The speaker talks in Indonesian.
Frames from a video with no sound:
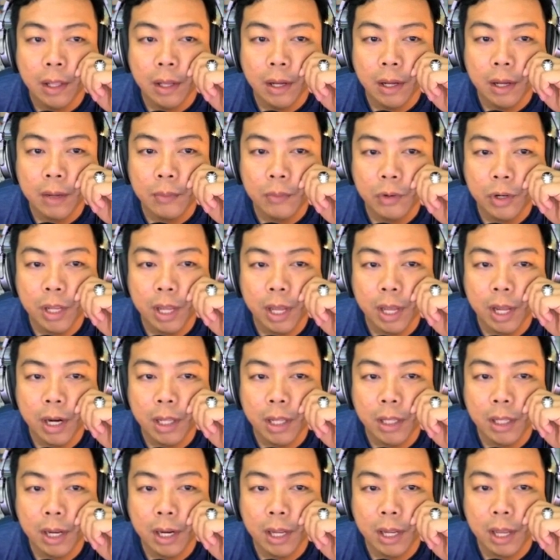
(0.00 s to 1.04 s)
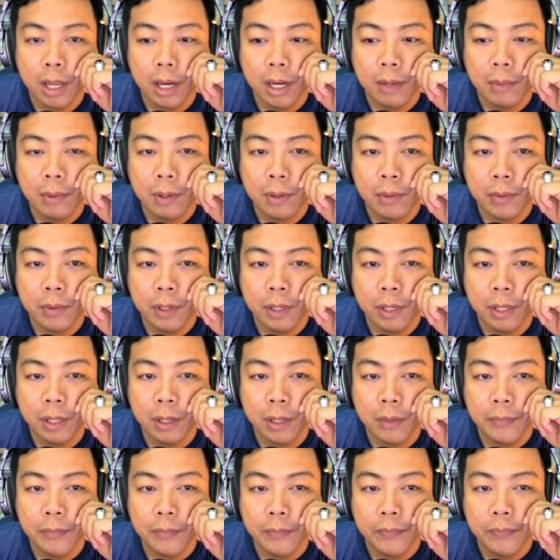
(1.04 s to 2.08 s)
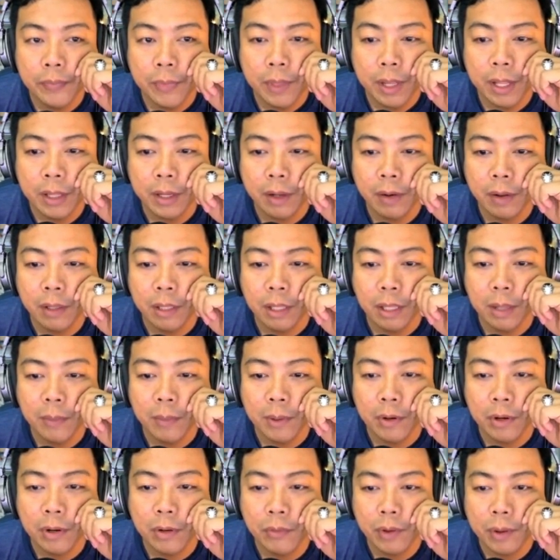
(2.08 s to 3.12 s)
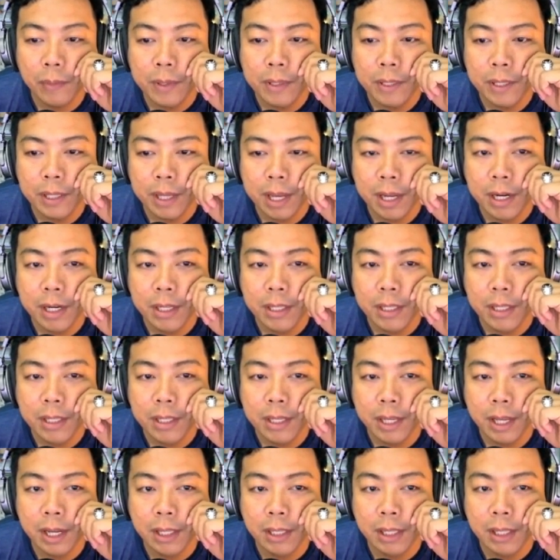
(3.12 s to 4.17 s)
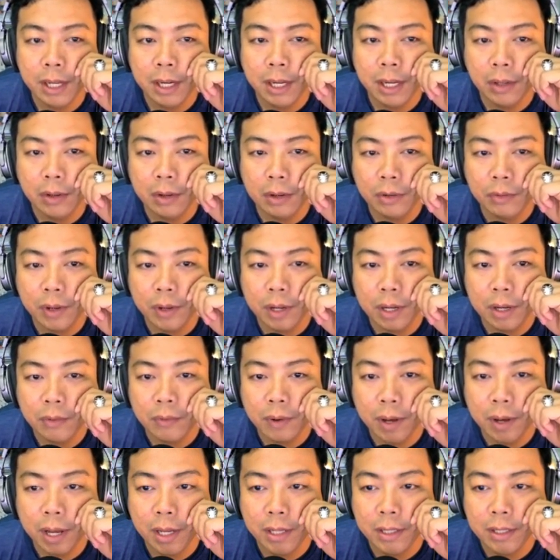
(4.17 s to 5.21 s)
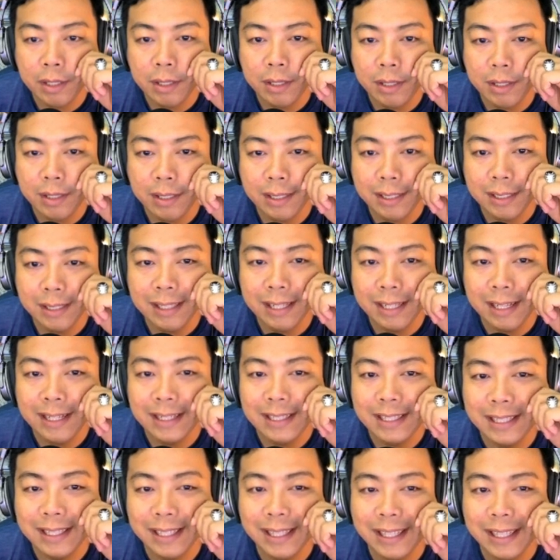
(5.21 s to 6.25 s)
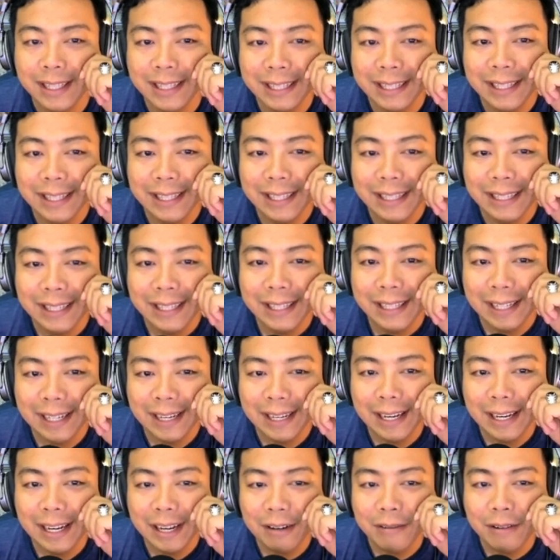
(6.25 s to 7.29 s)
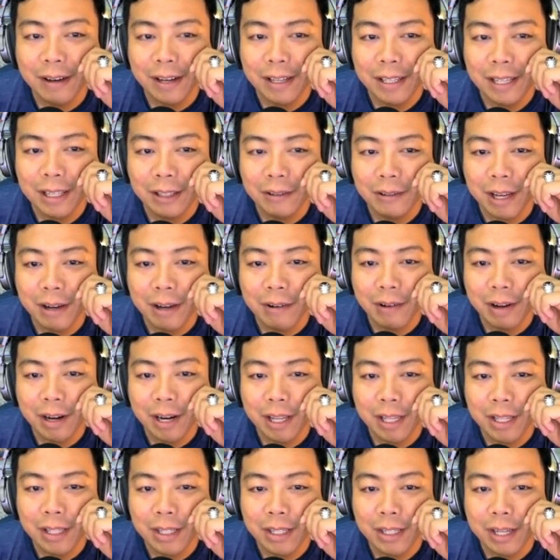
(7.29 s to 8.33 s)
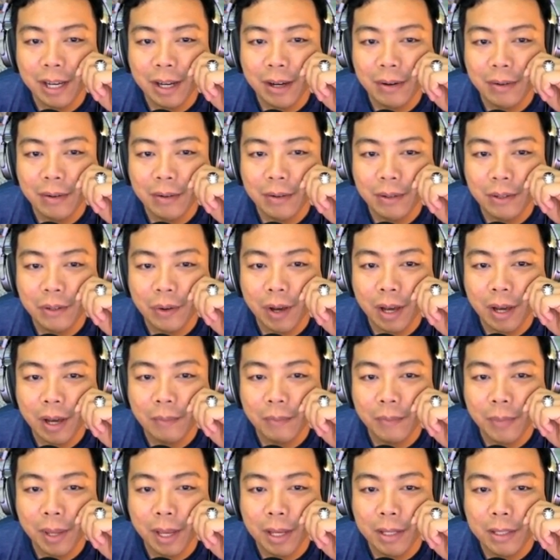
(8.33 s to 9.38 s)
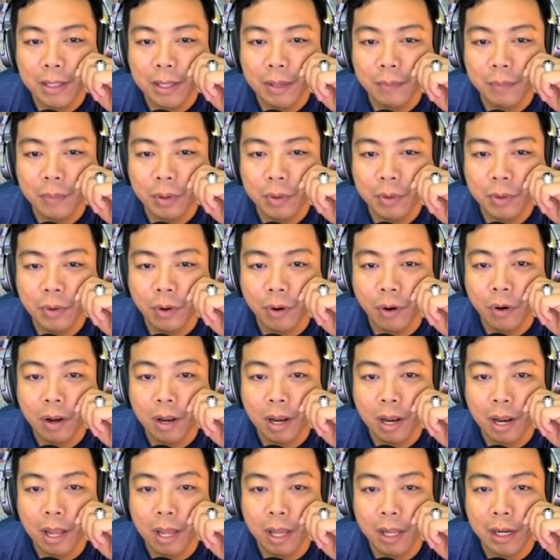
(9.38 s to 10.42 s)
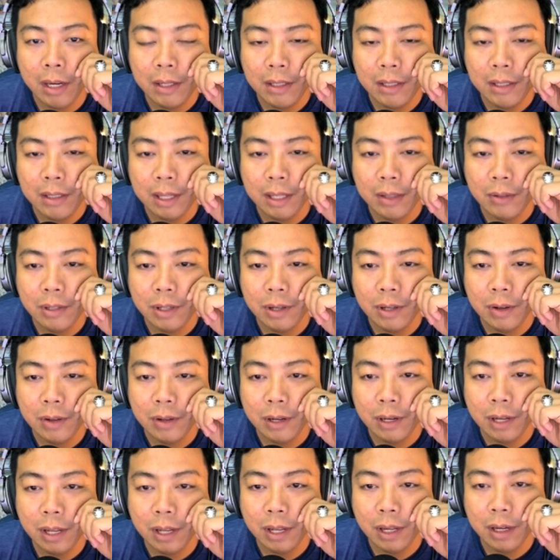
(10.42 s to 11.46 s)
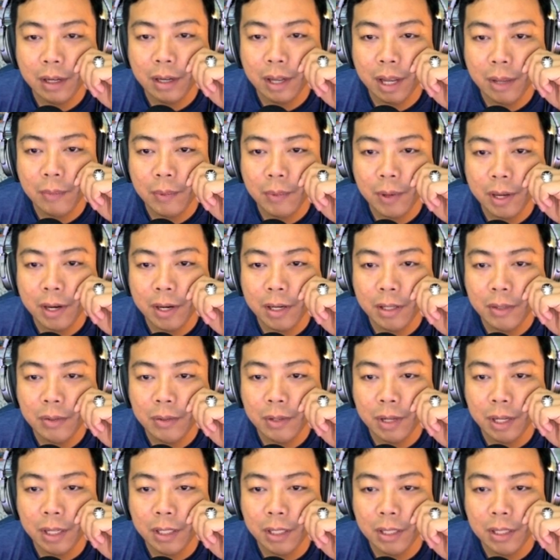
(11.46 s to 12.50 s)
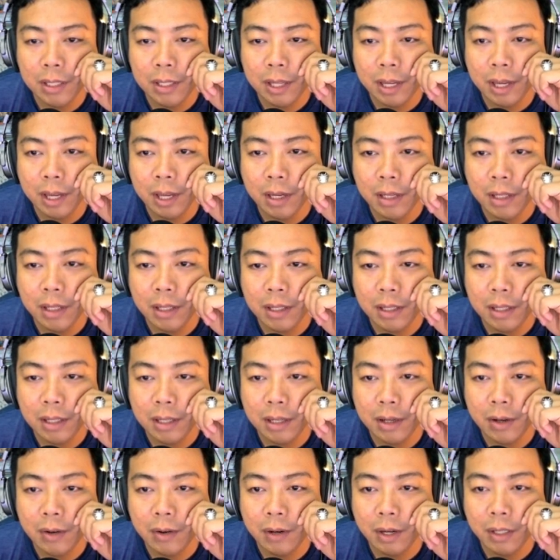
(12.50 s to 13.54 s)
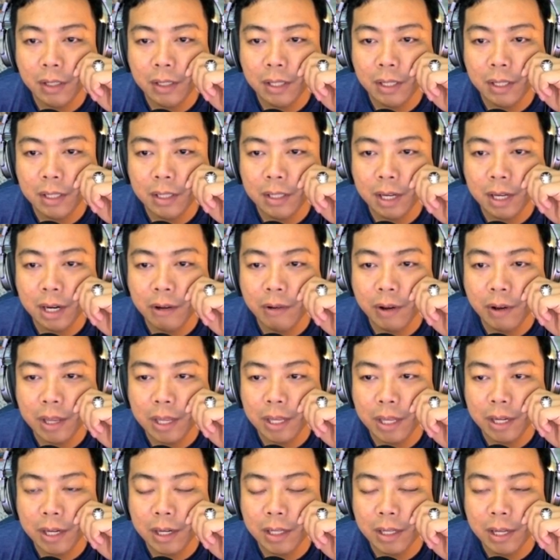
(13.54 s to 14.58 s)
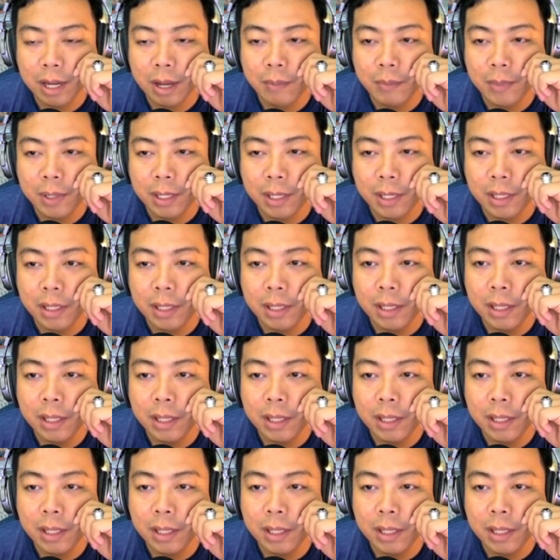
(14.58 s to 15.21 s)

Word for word: Kemudian kita lihat di menu ini. Nanti kalau kita tambah Unify pastinya ada di sini ya. Kita klik Unify Device. Nah, di sini ini ada dua, satu yang warna hijau, UAP AC Pro online, statusnya online, IP addressnya sudah kita set, eh, koneksinya secara wire, kabel,